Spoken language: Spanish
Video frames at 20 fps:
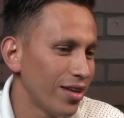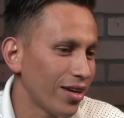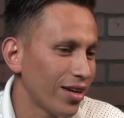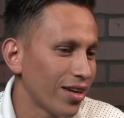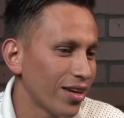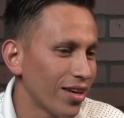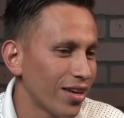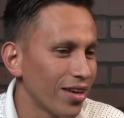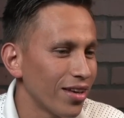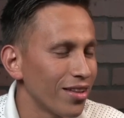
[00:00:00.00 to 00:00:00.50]

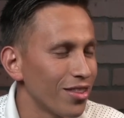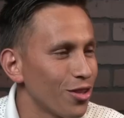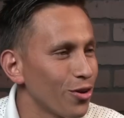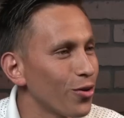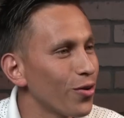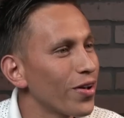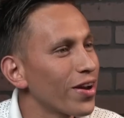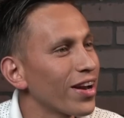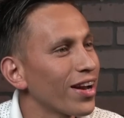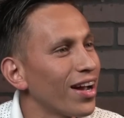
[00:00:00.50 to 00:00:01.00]
que
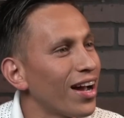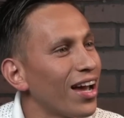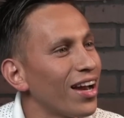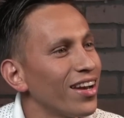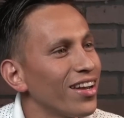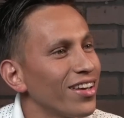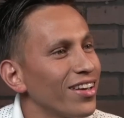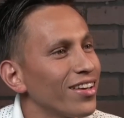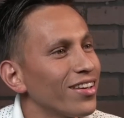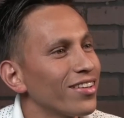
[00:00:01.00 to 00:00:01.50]
Dios es real
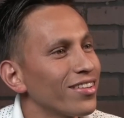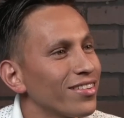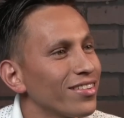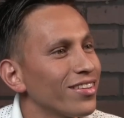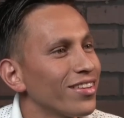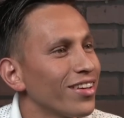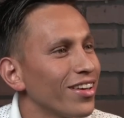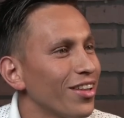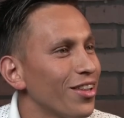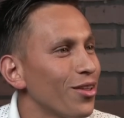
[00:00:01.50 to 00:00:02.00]
y,
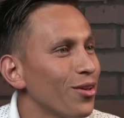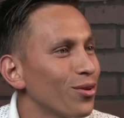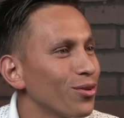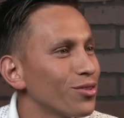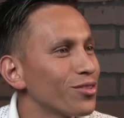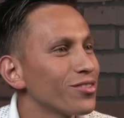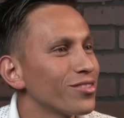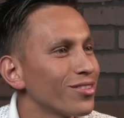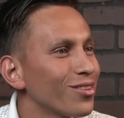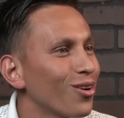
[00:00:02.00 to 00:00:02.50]

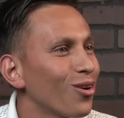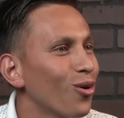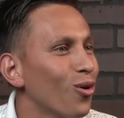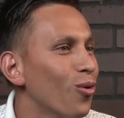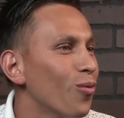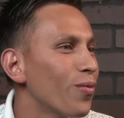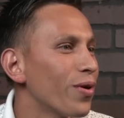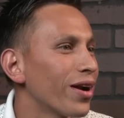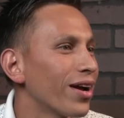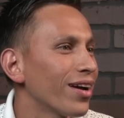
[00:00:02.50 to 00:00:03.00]
Dios
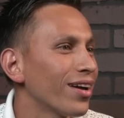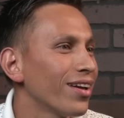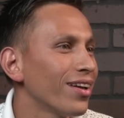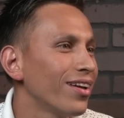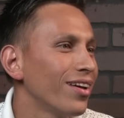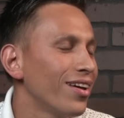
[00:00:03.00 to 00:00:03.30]
obra